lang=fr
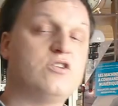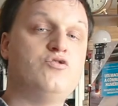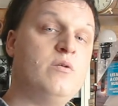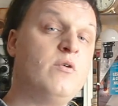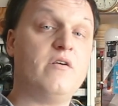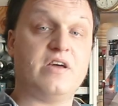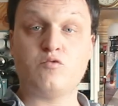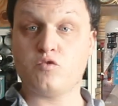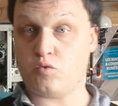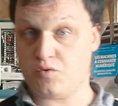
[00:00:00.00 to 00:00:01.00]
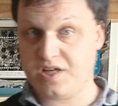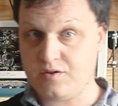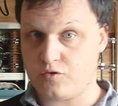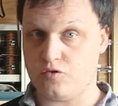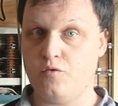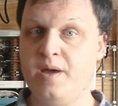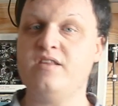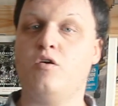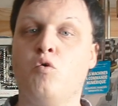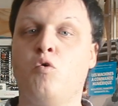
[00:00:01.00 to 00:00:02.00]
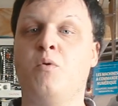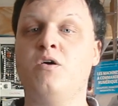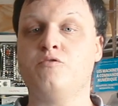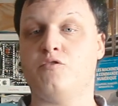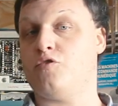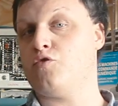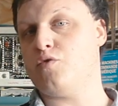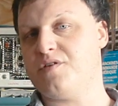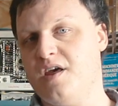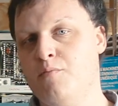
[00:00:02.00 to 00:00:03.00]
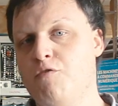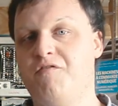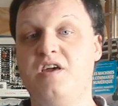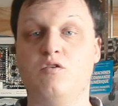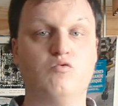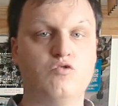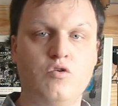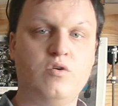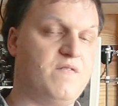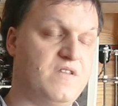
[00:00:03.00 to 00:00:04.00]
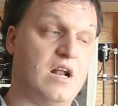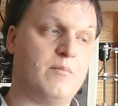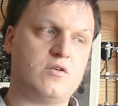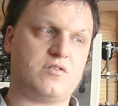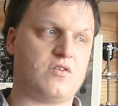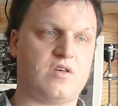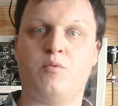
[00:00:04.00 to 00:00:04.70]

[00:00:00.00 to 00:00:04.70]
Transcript: et actuellement, avec tout ce qu'on sait de ce domaine, on comprend que ce que le CMO fait ou non est finalement sans